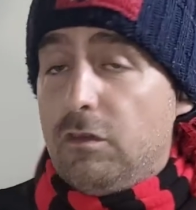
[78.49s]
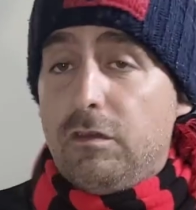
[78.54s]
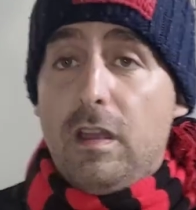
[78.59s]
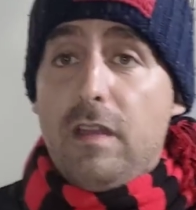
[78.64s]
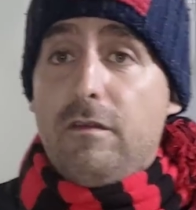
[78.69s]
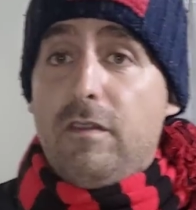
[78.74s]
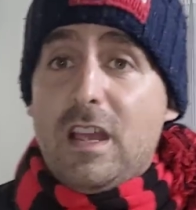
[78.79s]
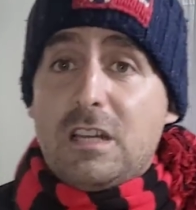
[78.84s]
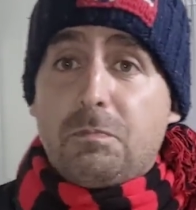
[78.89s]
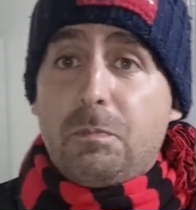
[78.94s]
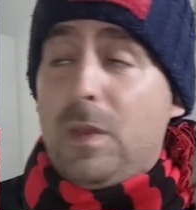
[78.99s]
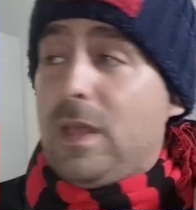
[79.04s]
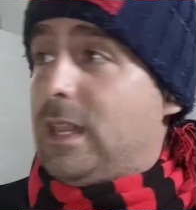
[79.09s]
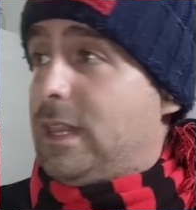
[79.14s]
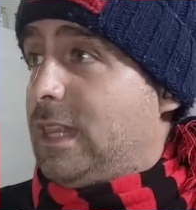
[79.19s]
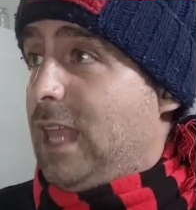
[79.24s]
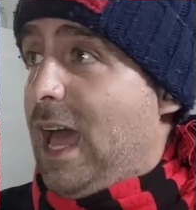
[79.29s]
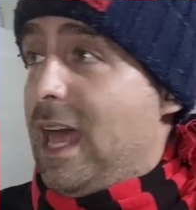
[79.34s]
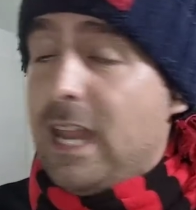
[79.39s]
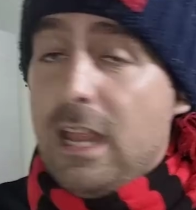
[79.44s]
Doveva
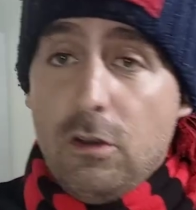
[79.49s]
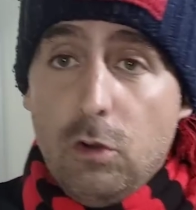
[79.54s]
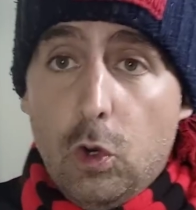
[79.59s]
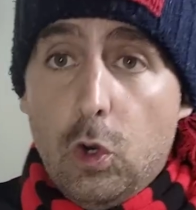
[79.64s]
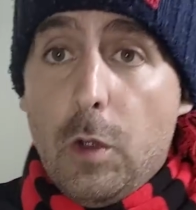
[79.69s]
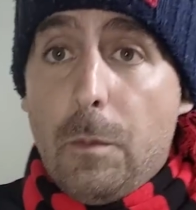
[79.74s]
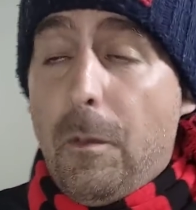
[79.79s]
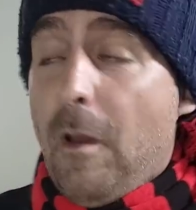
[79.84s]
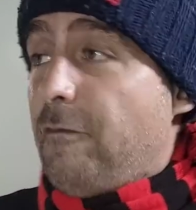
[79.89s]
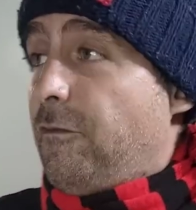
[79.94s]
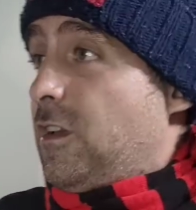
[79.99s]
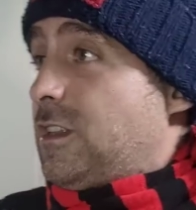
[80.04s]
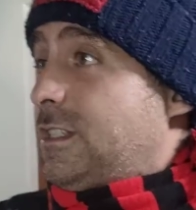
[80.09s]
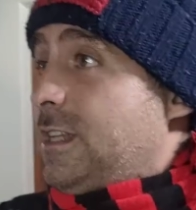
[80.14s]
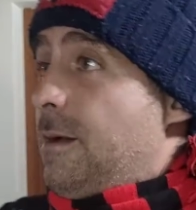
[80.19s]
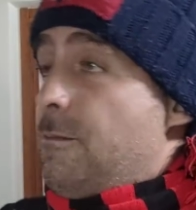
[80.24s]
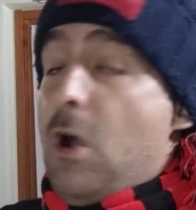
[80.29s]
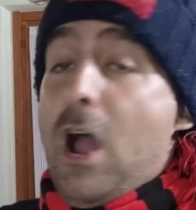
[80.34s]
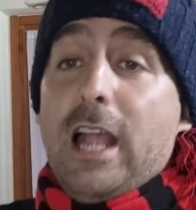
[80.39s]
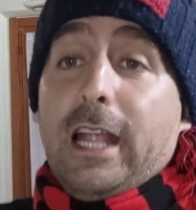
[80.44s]
aspettare noi. Poi
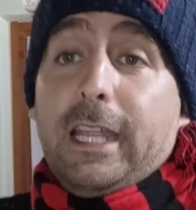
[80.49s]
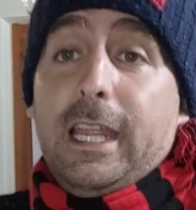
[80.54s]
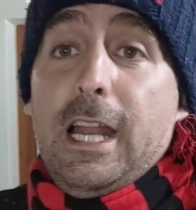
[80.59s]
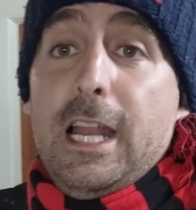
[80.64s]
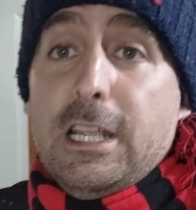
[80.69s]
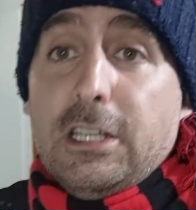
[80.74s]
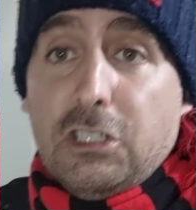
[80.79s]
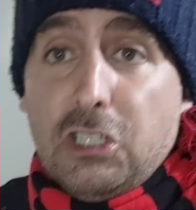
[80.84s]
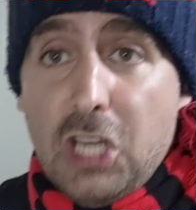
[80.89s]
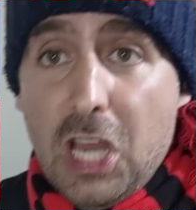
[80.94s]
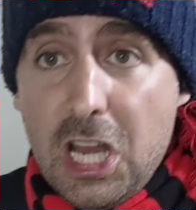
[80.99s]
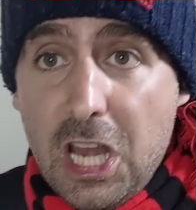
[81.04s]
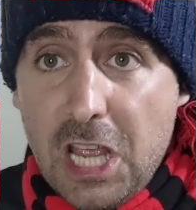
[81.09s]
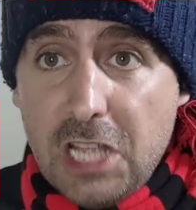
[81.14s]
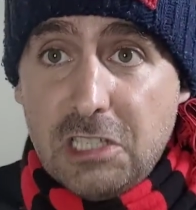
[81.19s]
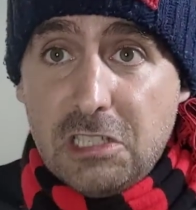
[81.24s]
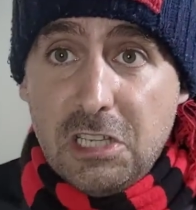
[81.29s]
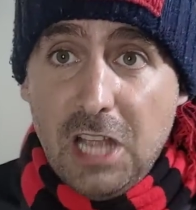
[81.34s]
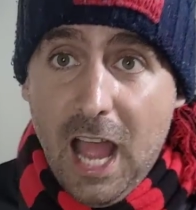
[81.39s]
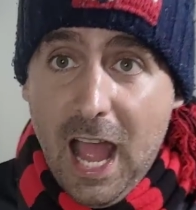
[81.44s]
facciamo anche le
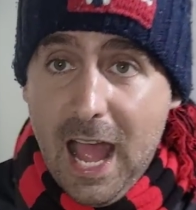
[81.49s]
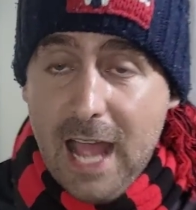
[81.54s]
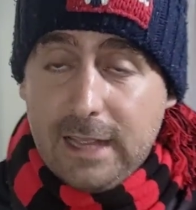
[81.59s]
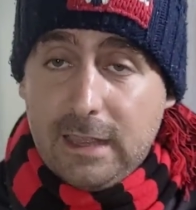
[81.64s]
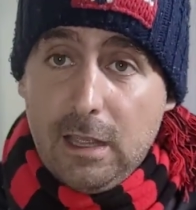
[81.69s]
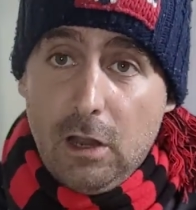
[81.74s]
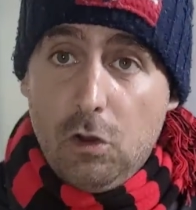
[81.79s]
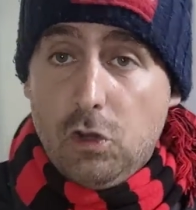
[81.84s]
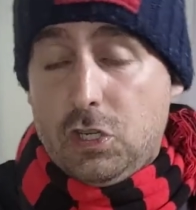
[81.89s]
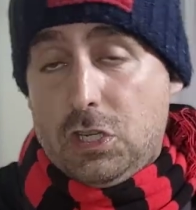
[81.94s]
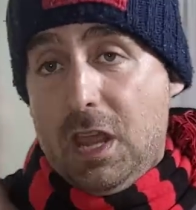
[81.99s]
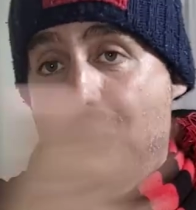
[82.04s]
sceneggiate, lo